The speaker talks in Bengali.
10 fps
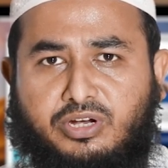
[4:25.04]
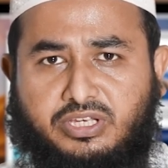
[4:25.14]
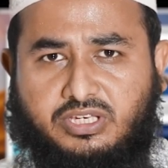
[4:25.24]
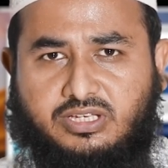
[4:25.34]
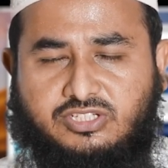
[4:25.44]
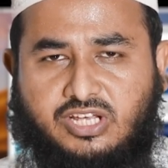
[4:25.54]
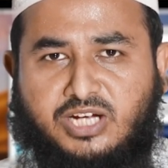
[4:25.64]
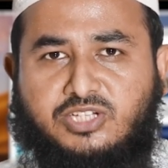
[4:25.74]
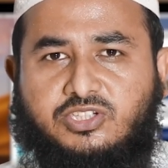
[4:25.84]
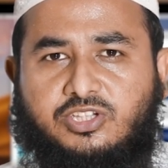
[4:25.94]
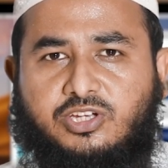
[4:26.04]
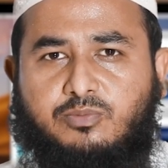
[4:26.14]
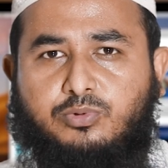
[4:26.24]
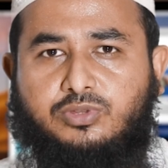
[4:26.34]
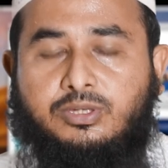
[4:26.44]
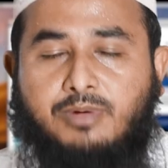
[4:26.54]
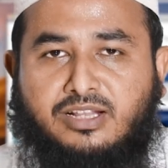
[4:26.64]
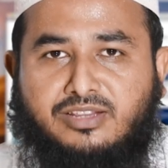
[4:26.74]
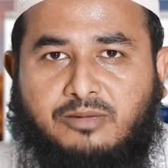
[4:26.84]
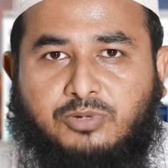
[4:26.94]
অনেকে যারা নিজেদেরকে
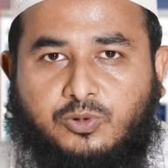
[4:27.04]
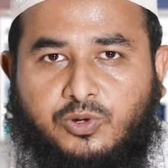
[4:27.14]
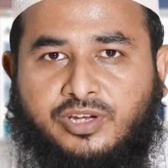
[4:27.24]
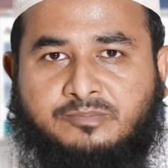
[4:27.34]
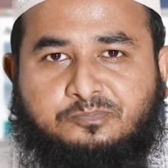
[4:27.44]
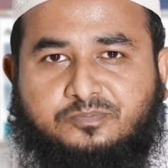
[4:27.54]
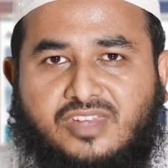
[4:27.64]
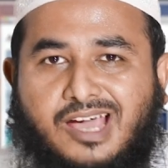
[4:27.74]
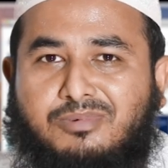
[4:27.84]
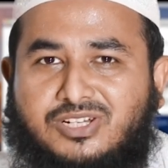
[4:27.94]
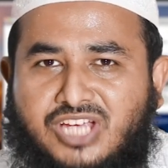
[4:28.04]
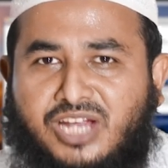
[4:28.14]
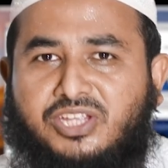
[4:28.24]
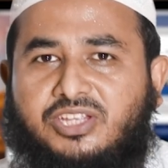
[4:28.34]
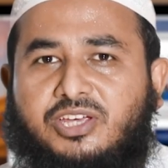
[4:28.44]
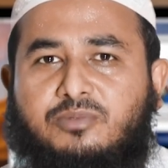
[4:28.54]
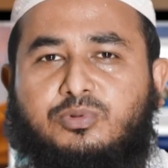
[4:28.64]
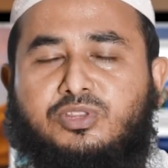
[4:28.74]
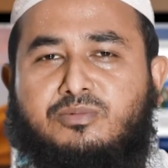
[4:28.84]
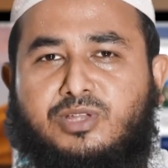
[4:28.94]
বুদ্ধিমান দাবি করে আমরা জানি এই
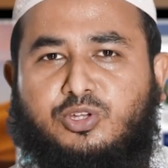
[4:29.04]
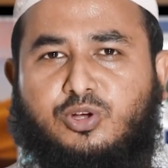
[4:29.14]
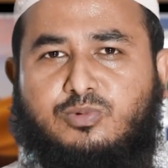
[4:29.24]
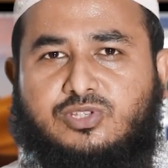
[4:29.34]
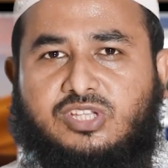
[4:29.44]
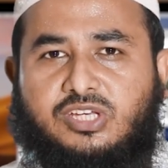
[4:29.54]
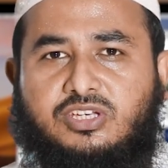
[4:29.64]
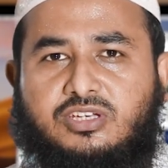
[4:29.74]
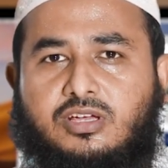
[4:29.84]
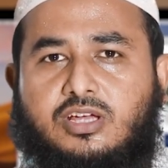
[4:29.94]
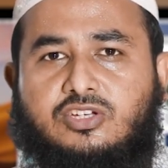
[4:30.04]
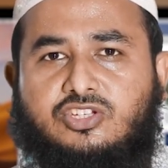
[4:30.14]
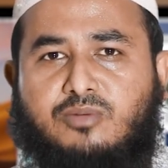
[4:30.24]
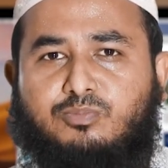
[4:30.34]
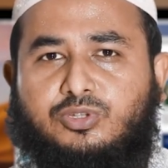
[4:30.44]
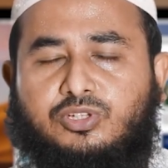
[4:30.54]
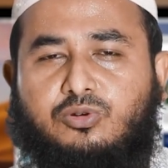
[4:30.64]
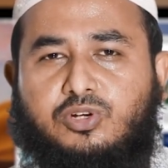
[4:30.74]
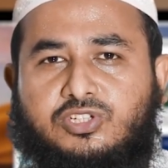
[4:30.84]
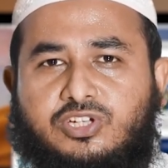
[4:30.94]
বুদ্ধিমানদের অবস্থা কি
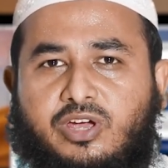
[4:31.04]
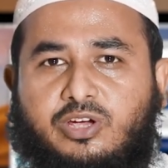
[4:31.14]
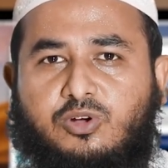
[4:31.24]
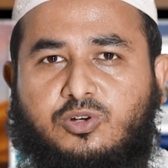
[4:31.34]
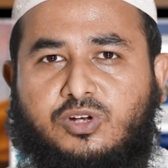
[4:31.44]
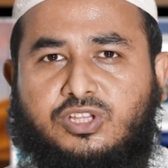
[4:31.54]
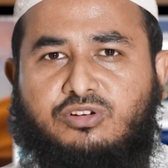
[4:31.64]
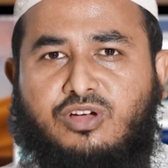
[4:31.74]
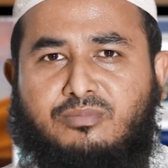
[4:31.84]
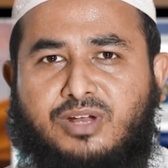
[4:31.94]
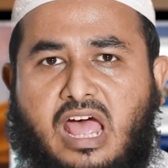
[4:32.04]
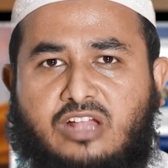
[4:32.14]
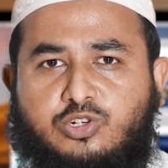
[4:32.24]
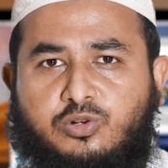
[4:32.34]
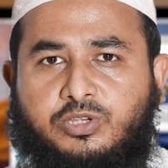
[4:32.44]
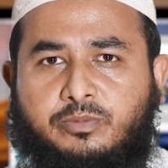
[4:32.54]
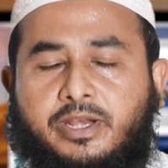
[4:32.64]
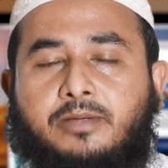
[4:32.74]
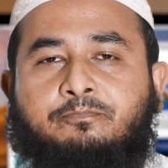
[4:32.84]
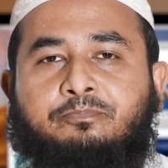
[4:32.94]
সাম্প্রতিক ঘটে যাওয়া এক ঘটনা থেকে আমরা আজ করতে
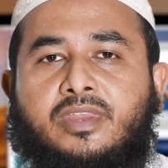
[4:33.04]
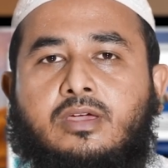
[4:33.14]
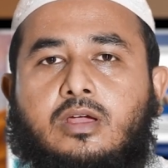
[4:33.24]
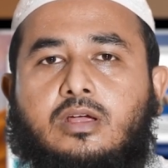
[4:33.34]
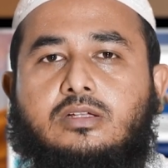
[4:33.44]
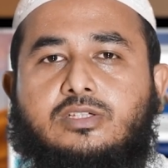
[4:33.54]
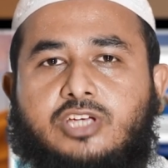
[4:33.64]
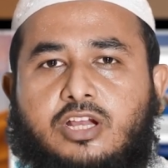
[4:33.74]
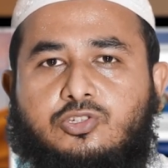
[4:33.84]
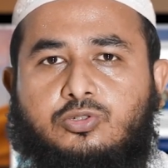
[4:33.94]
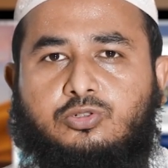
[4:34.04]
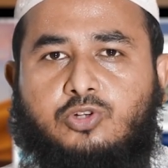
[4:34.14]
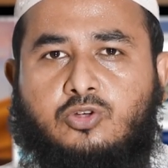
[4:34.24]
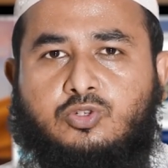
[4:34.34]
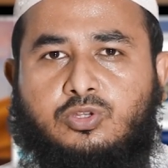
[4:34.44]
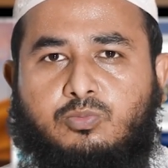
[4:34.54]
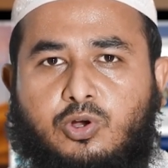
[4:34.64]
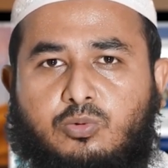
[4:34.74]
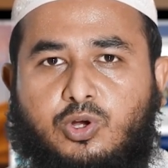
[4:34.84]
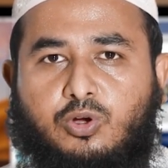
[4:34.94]
পারি যারা শুধু টক শুতে
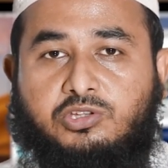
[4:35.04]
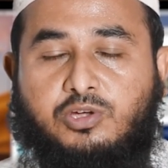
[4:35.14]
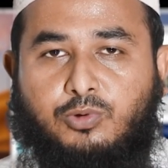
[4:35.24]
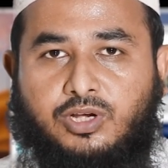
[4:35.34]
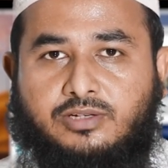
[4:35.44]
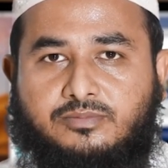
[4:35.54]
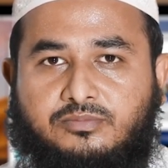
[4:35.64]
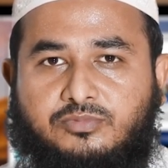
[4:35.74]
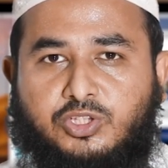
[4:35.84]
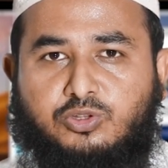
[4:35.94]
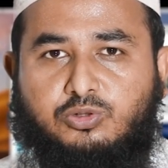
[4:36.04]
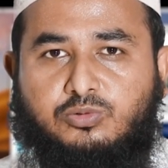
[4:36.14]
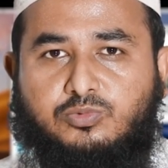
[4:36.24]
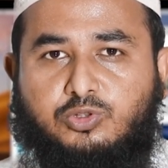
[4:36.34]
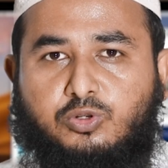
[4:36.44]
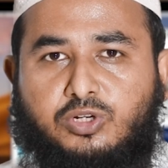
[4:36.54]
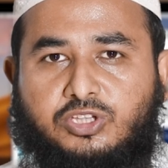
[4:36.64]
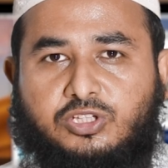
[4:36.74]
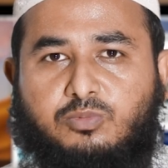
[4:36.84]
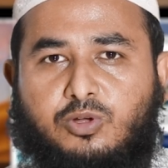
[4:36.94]
বড় বড় কথা বলে কিন্তু
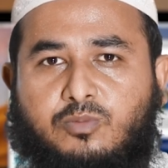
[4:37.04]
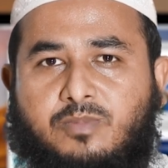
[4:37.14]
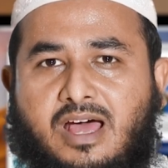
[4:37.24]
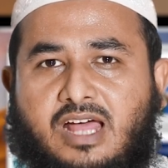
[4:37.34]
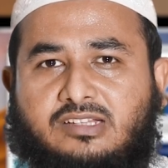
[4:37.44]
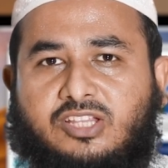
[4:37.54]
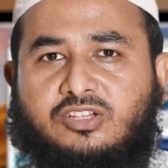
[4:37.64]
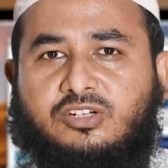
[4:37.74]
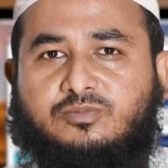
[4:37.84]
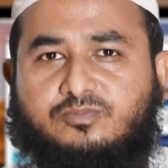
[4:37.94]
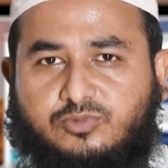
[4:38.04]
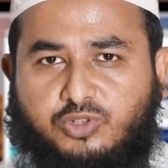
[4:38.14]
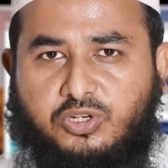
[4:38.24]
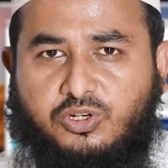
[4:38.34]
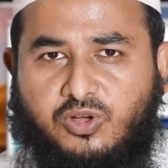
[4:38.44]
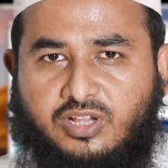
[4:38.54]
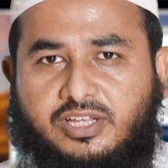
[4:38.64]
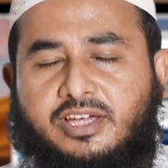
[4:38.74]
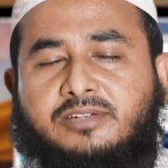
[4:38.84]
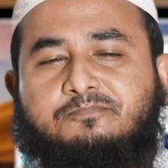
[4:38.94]
দুর্নীতির বড় পাহাড় তাদের তৈরি করা
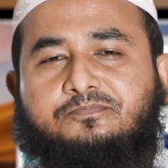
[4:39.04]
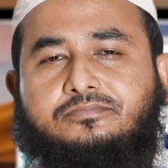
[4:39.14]
থাকে